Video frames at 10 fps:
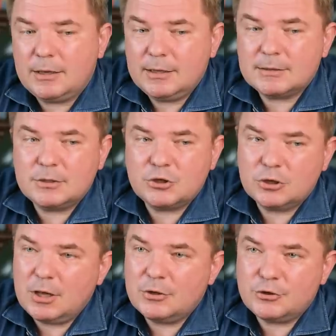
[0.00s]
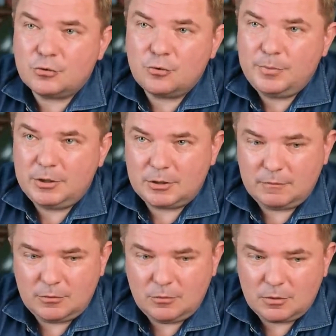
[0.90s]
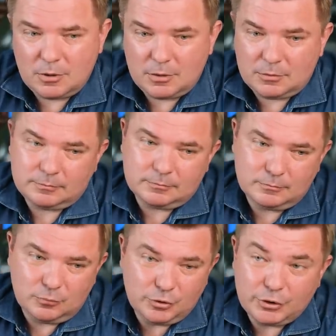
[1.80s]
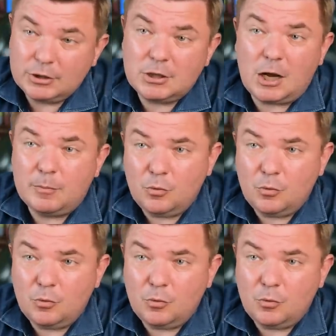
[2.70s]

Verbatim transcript: если желающих купить этого долга будет не так